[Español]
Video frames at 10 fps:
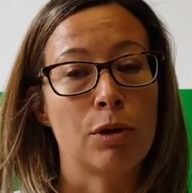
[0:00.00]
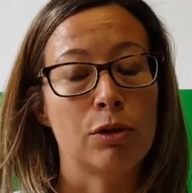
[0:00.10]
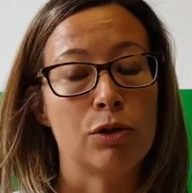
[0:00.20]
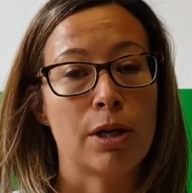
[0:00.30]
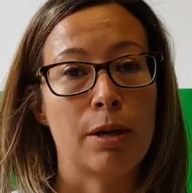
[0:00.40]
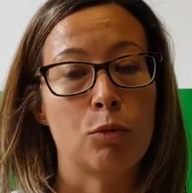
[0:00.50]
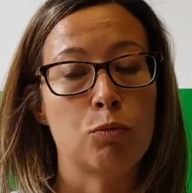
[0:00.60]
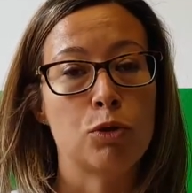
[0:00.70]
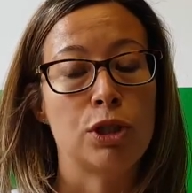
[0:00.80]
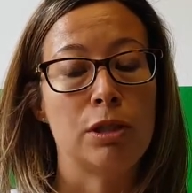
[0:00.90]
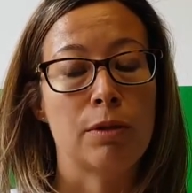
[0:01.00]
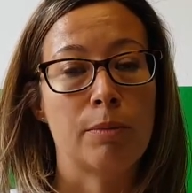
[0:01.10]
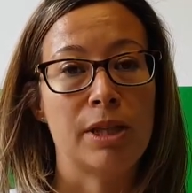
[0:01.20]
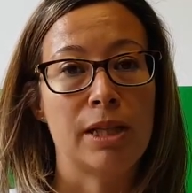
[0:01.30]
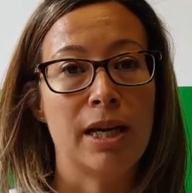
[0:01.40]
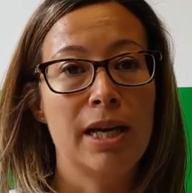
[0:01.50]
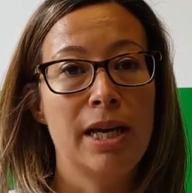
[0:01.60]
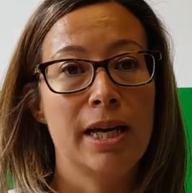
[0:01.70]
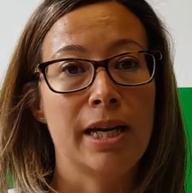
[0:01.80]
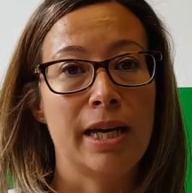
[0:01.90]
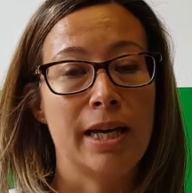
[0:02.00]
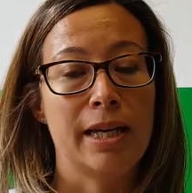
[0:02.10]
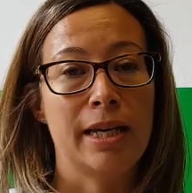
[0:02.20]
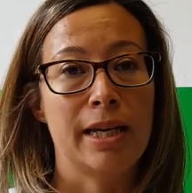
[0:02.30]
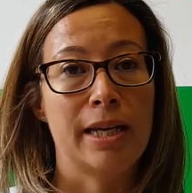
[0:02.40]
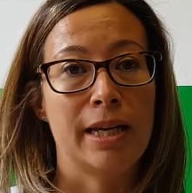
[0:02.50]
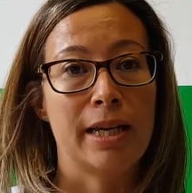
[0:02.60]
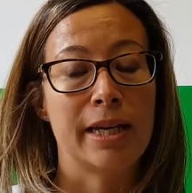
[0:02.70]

Cuando sabemos positivamente eh,